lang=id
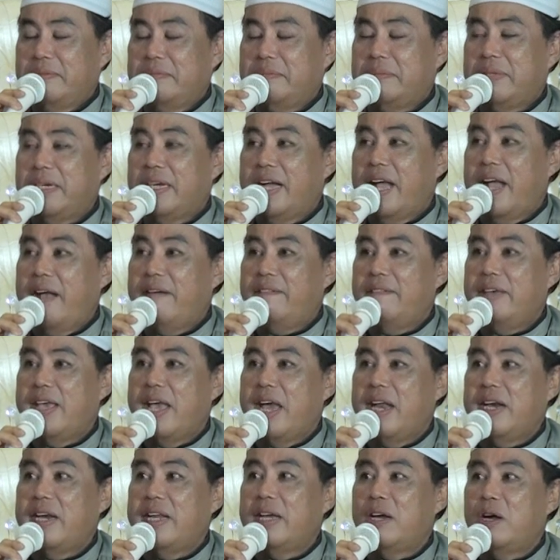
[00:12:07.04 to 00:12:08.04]

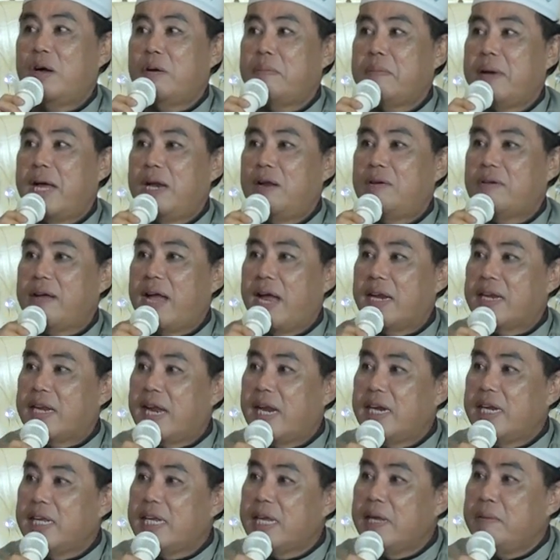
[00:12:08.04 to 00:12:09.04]
penggawean di omah lo
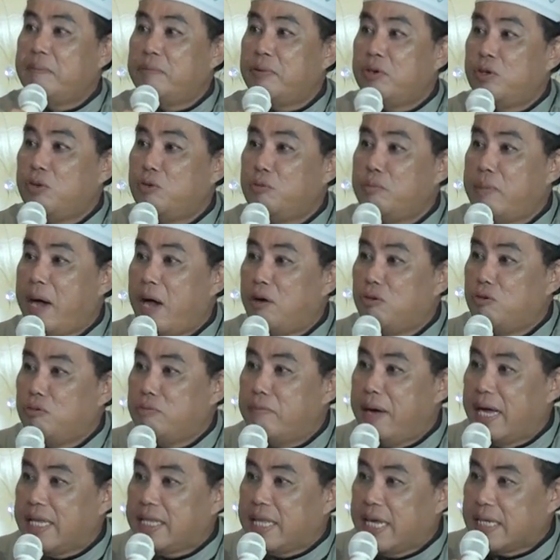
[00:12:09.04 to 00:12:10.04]
katane iki pun
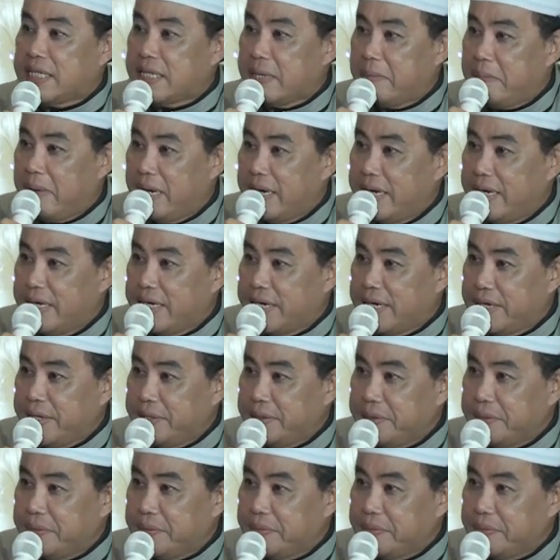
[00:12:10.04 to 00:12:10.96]
umbah-umbah ta sampean iki